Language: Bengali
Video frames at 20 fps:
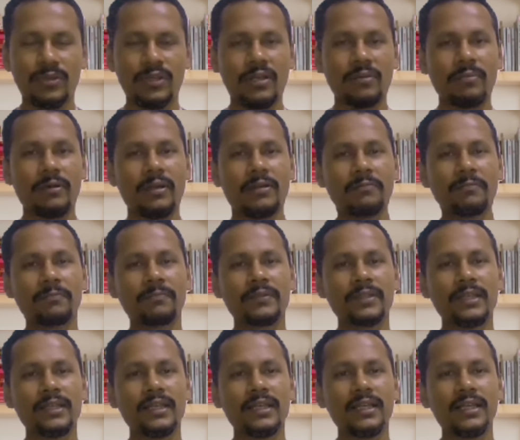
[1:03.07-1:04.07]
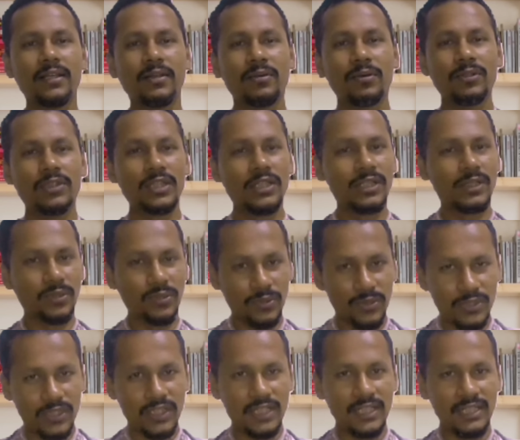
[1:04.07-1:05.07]
জাতীয় খাবার অতিরিক্ত
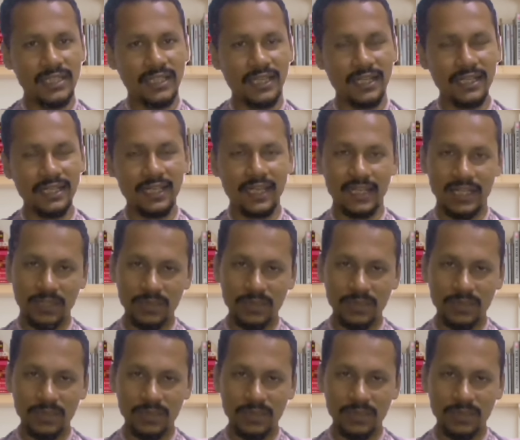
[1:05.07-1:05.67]
চিনি দেন